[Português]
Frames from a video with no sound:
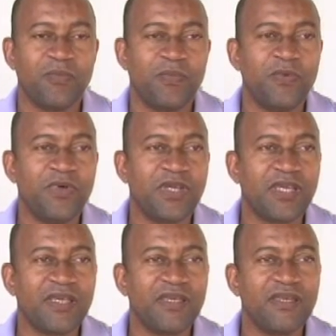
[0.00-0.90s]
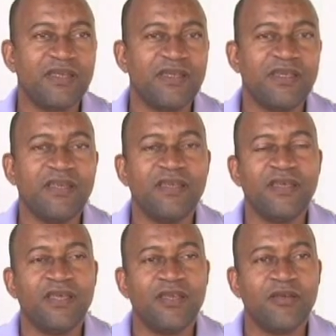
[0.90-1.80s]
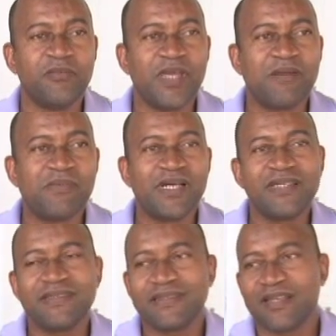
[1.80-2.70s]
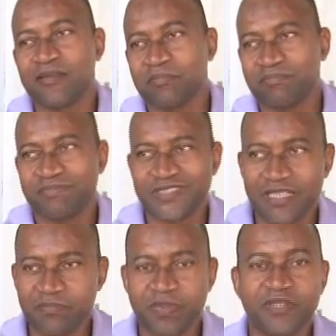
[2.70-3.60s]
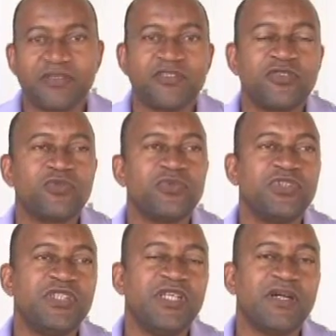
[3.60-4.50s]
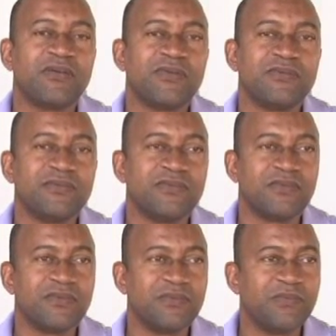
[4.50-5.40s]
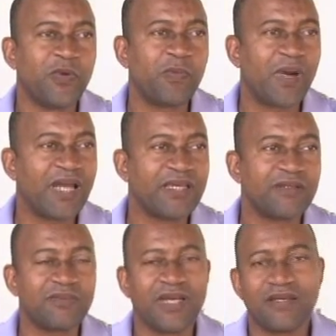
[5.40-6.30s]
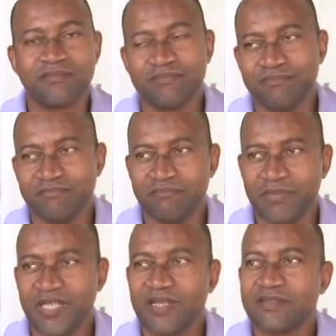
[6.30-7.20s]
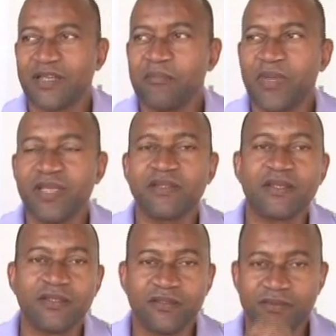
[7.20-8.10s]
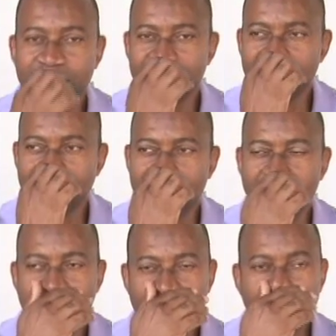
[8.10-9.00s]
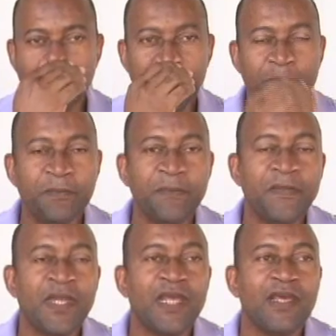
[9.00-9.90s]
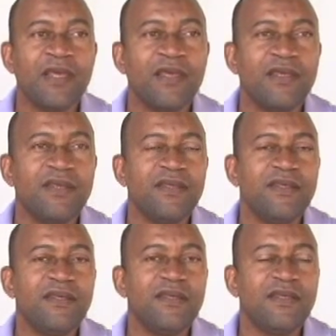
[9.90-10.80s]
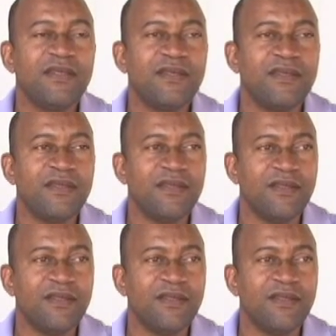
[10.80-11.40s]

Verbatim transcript: Porque minha mãe, ela sempre discutia com, com meu pai, era uma briga tremenda lá no Rio. E